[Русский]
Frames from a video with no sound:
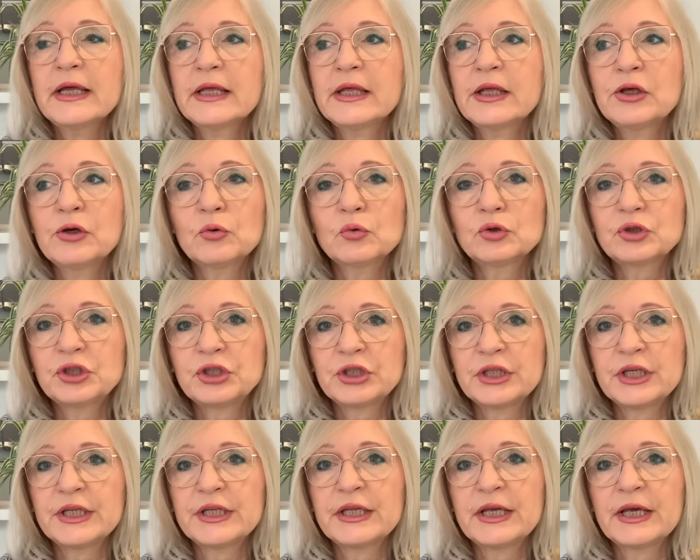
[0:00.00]
и
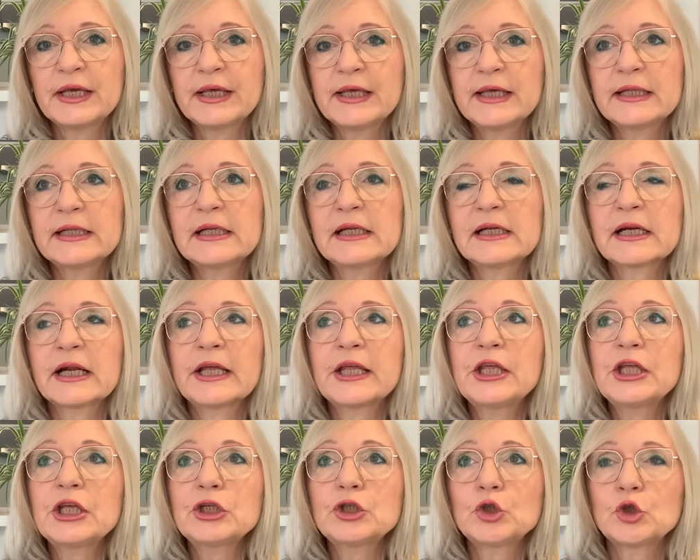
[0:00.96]
учения Гитлера
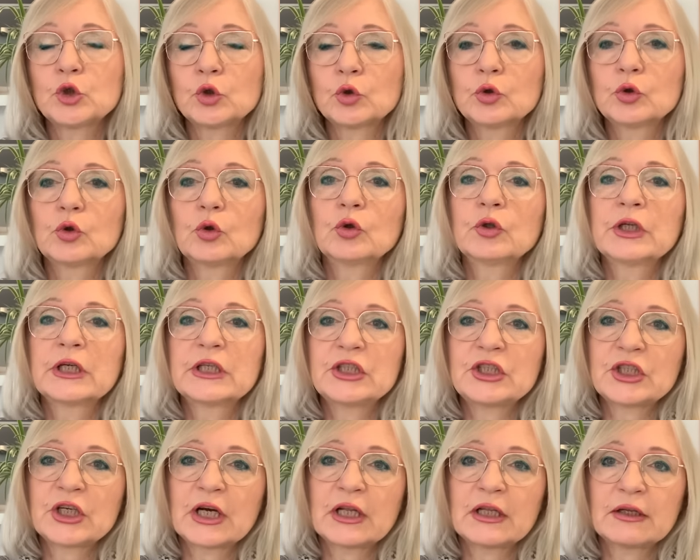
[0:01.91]
еще до
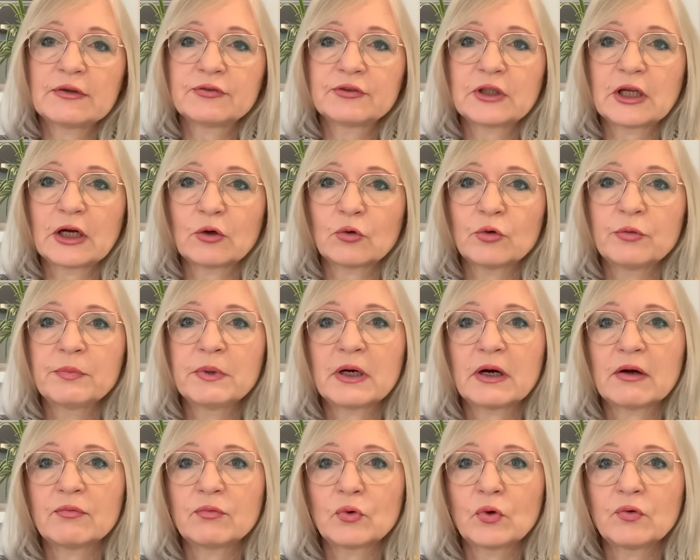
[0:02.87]
начала Второй
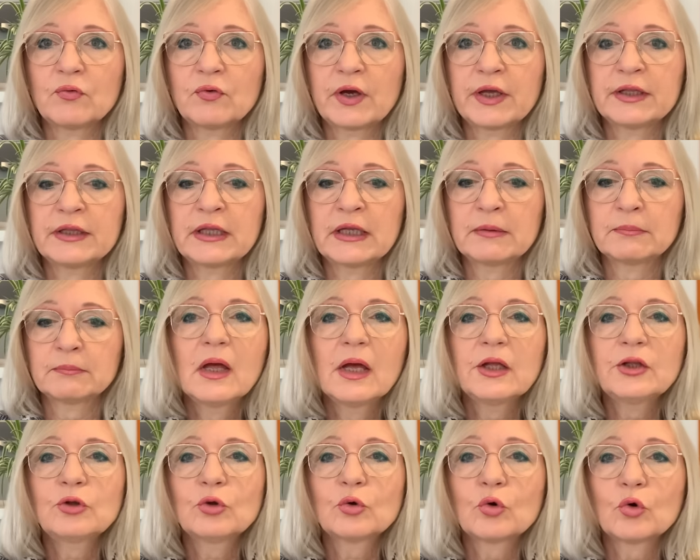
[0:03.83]
мировой войны.
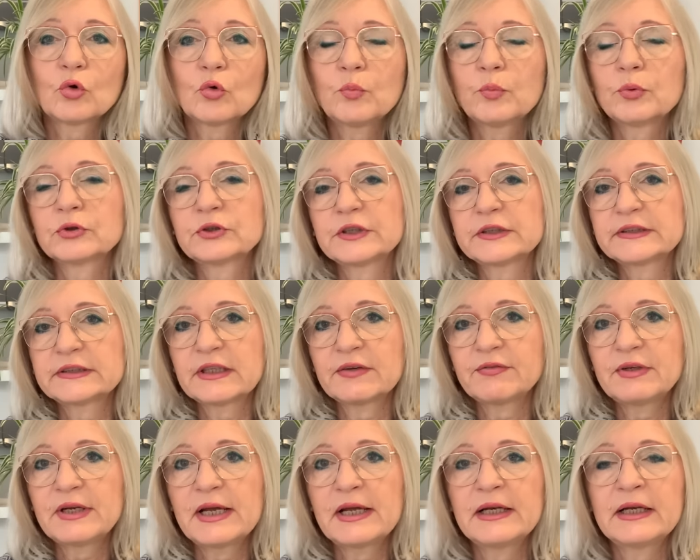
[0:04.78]
Эту группу
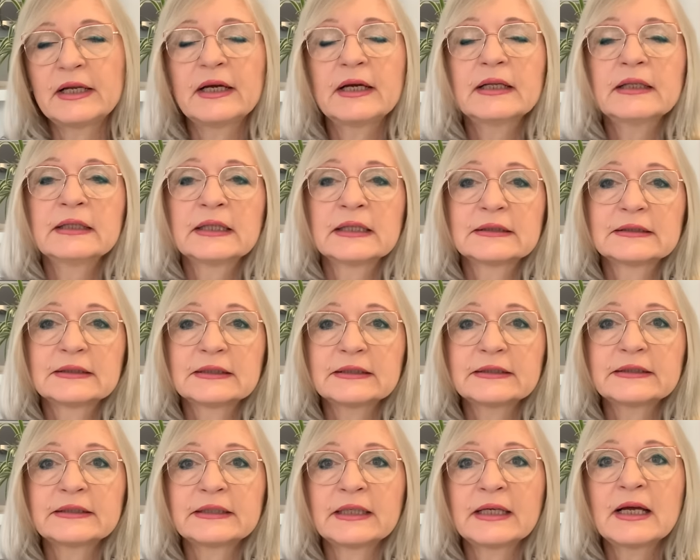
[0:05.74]
составляли
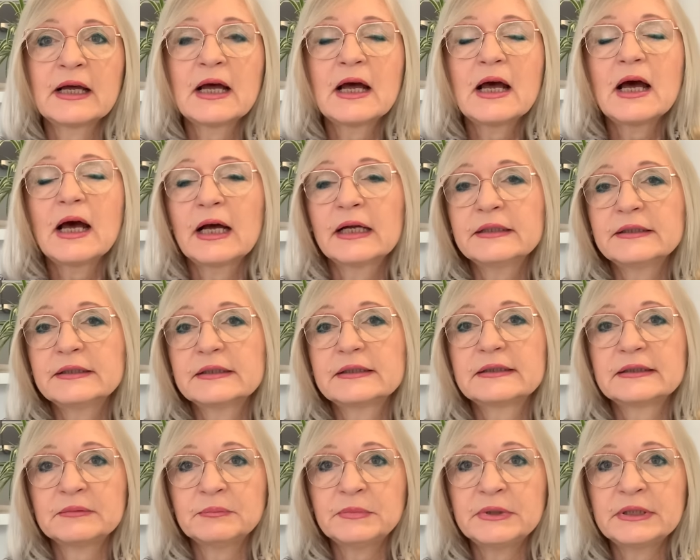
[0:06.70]
нацисты,
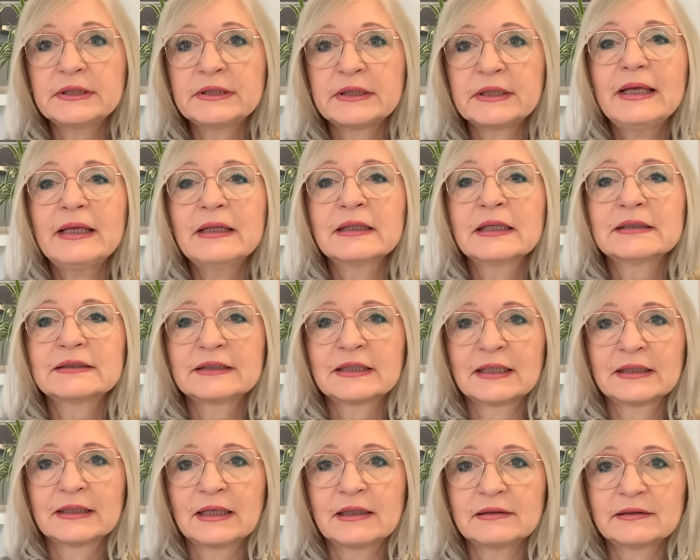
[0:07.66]
антисемиты и
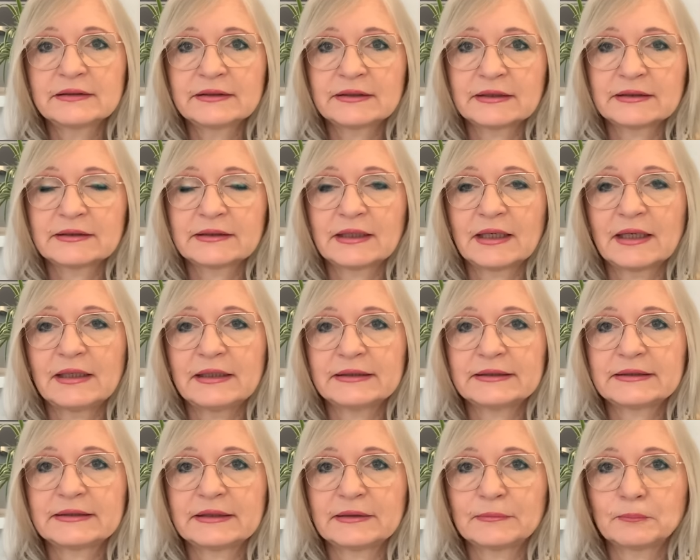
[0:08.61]

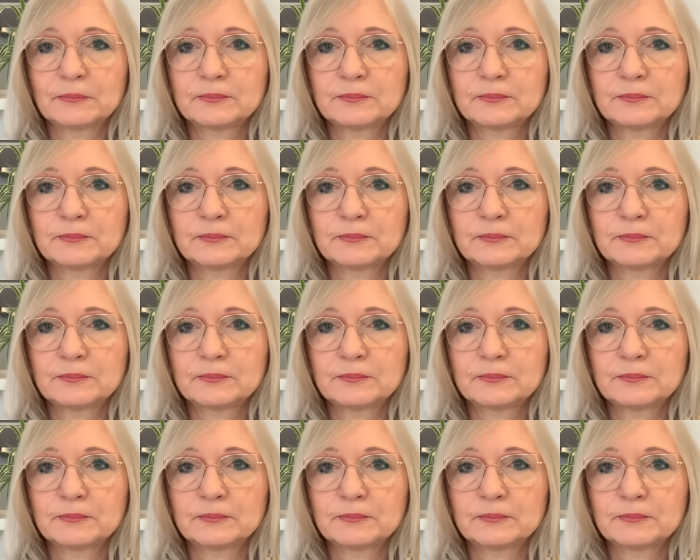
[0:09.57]
национал-социалисты.